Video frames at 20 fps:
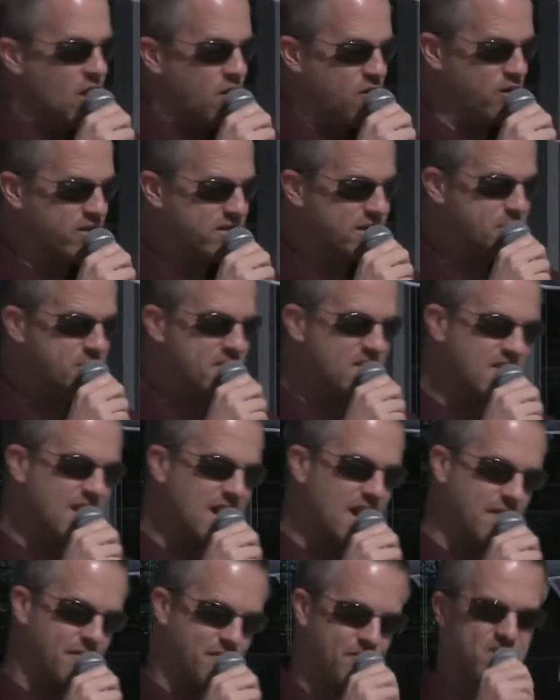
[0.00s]
Vor 70
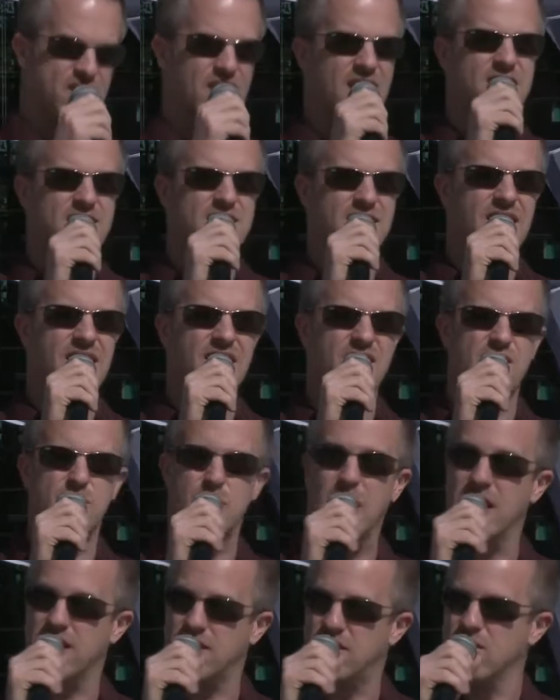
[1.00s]
Jahren tagte
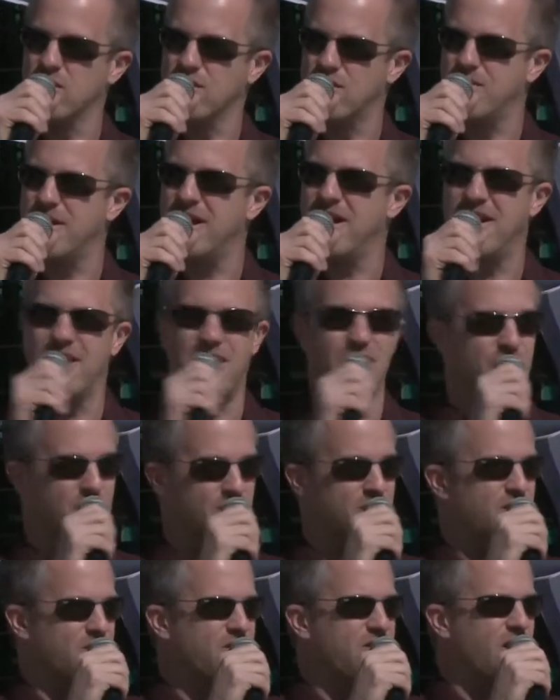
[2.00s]
erstmals, und zwar
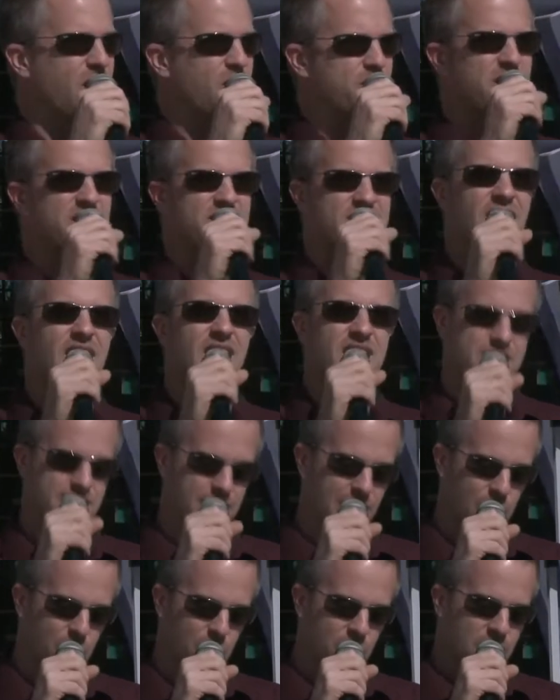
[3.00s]
auf den Tag
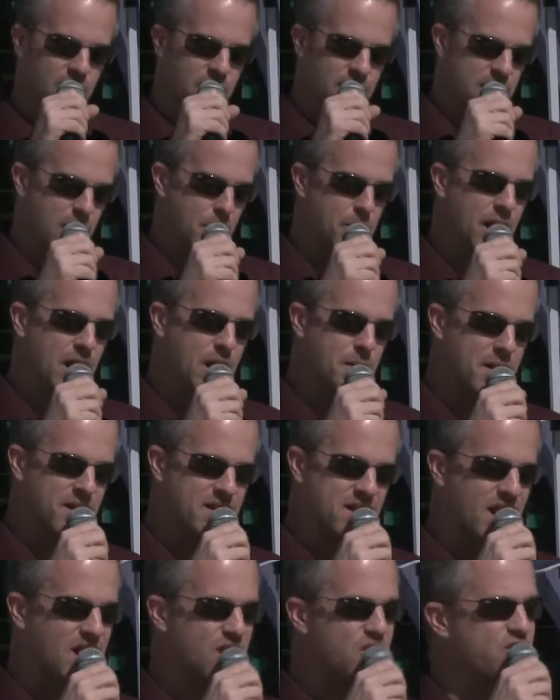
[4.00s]
genau, der
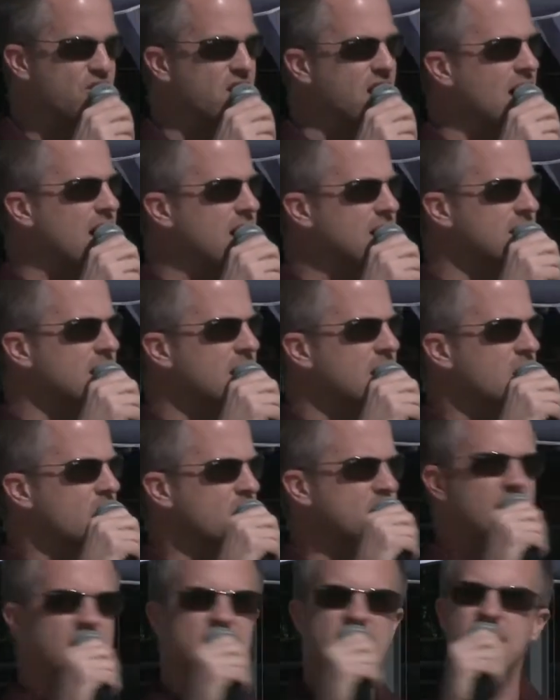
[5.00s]
Parlamentarische Rat.
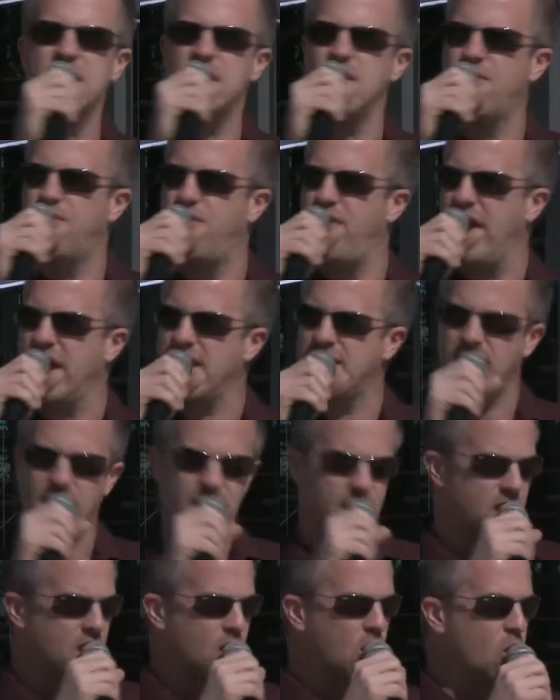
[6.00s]
Und das sind die
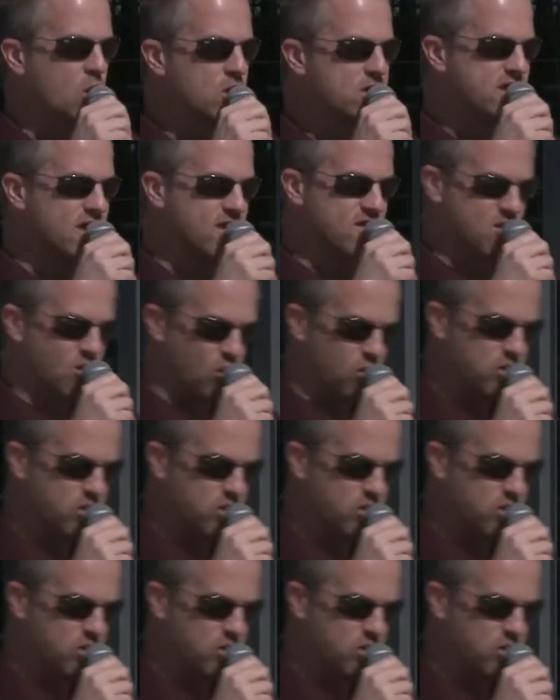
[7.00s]
Väter unseres